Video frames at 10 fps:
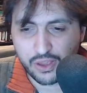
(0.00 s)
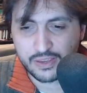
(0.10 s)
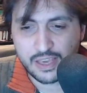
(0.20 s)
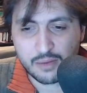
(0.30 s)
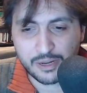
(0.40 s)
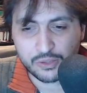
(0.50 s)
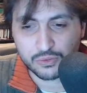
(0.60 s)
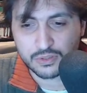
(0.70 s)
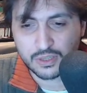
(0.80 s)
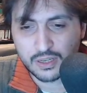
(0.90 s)
il y a un
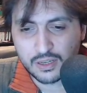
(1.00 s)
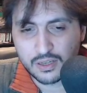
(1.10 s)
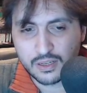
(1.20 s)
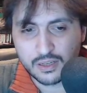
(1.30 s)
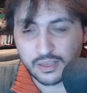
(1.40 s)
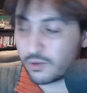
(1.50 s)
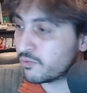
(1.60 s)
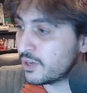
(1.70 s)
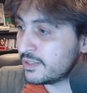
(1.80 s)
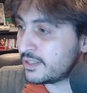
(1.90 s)
plateau. Et on le
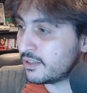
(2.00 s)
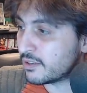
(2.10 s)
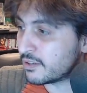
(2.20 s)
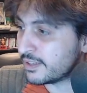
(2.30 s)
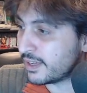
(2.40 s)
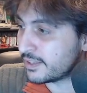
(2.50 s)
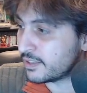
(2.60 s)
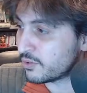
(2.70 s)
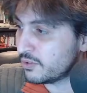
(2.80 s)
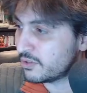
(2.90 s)
voit ici dans les derniers
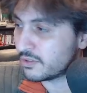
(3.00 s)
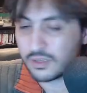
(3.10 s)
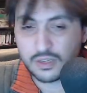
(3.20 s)
trucs.